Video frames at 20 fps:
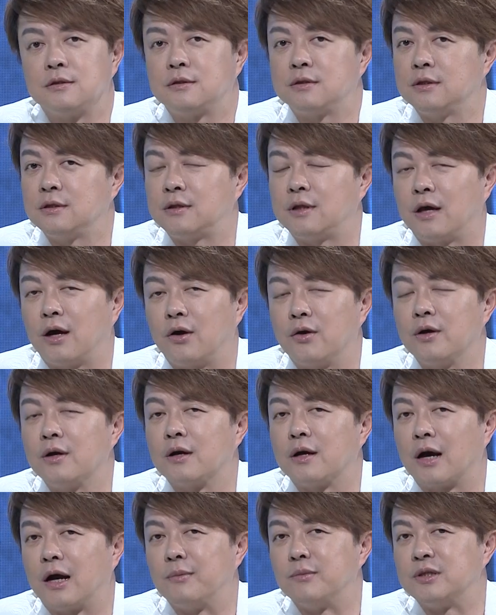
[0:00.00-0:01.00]
这条
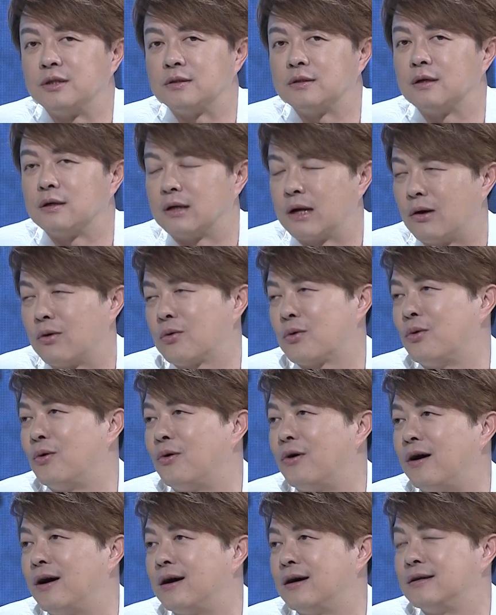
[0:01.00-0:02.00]
应该不是算老
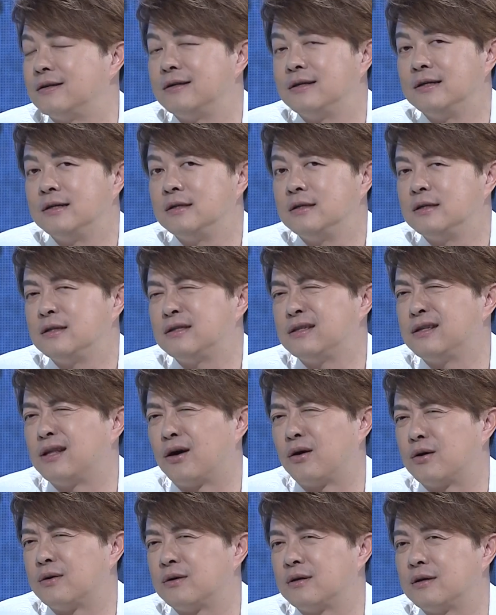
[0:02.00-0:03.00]
歌啊。嗯。这
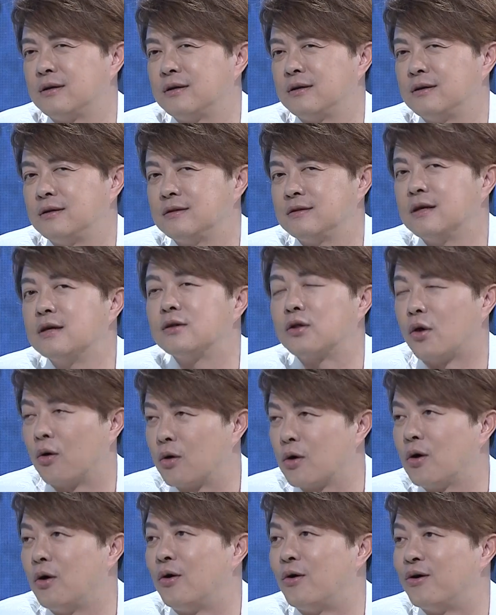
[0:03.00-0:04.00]
条算中歌